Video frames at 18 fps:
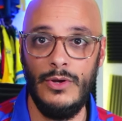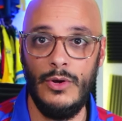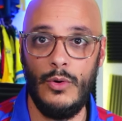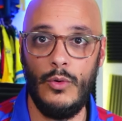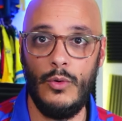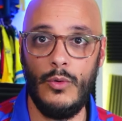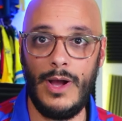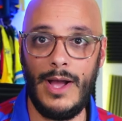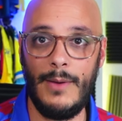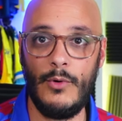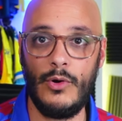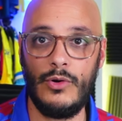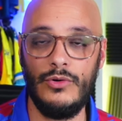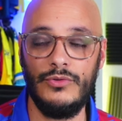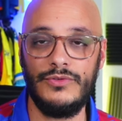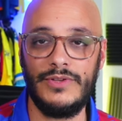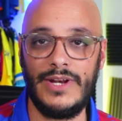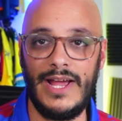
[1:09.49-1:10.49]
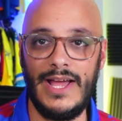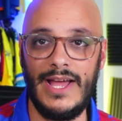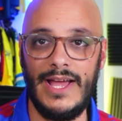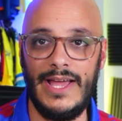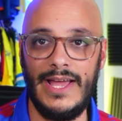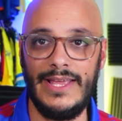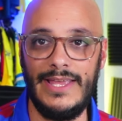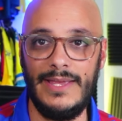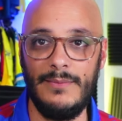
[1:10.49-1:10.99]
jugamos
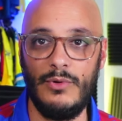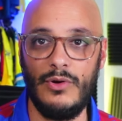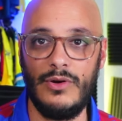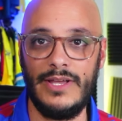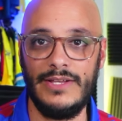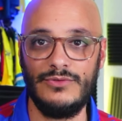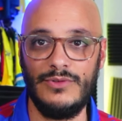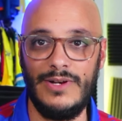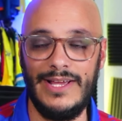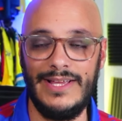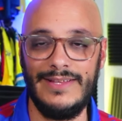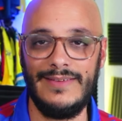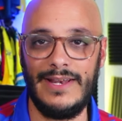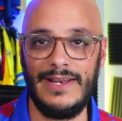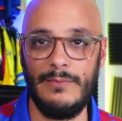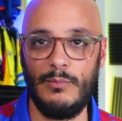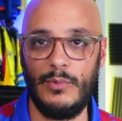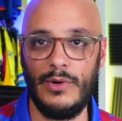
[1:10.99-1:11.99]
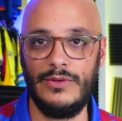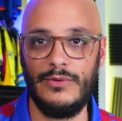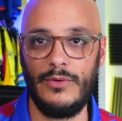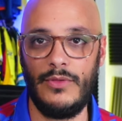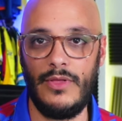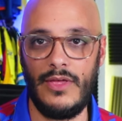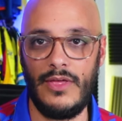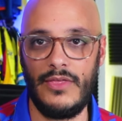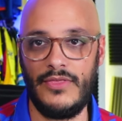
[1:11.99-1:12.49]
contra equipos que suelen estar en puestos
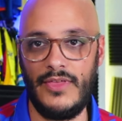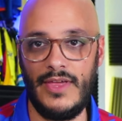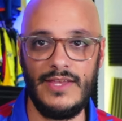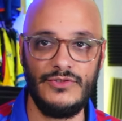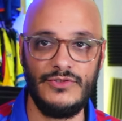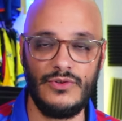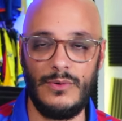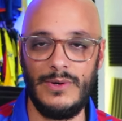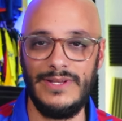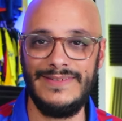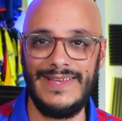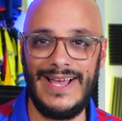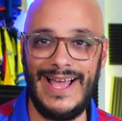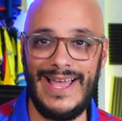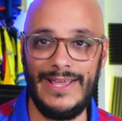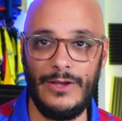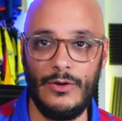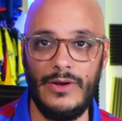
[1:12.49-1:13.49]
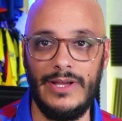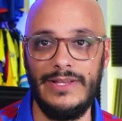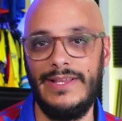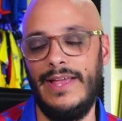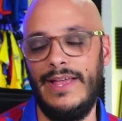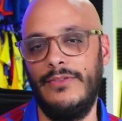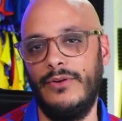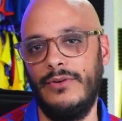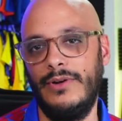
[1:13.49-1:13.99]
de descenso o están ahí
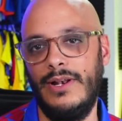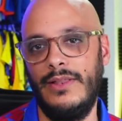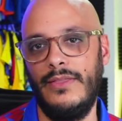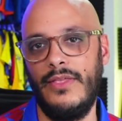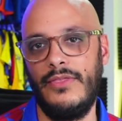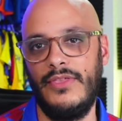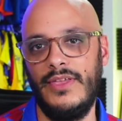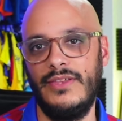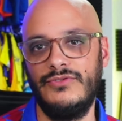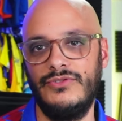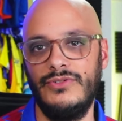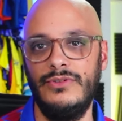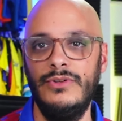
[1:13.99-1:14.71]
coqueteando con el descenso,